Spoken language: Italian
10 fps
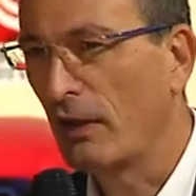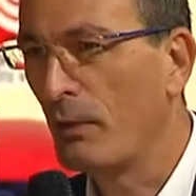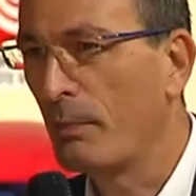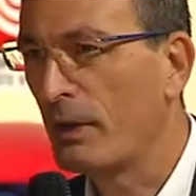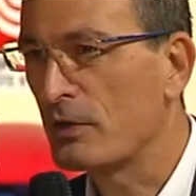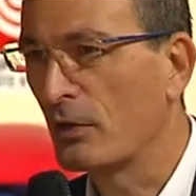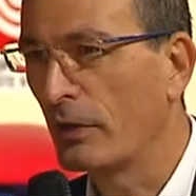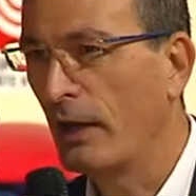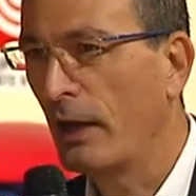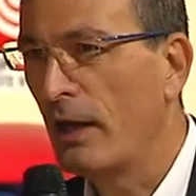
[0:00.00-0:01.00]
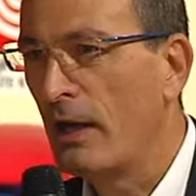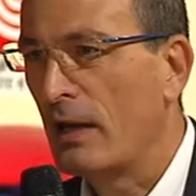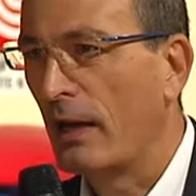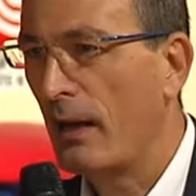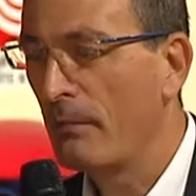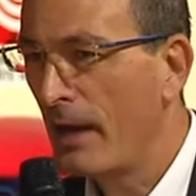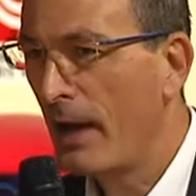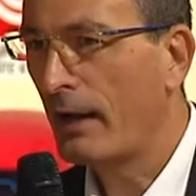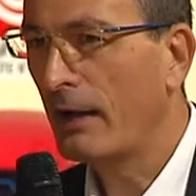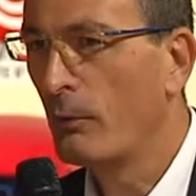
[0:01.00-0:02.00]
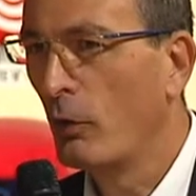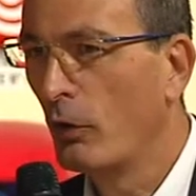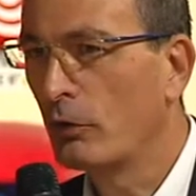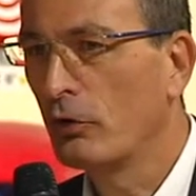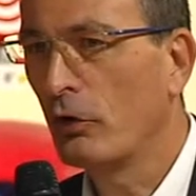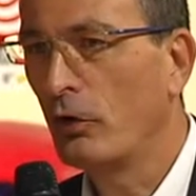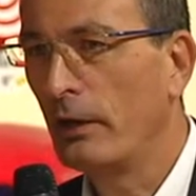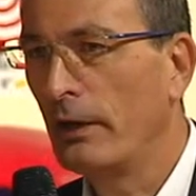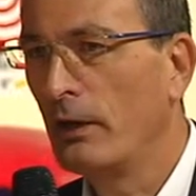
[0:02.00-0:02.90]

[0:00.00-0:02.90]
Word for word: Io penso che cambia anche molto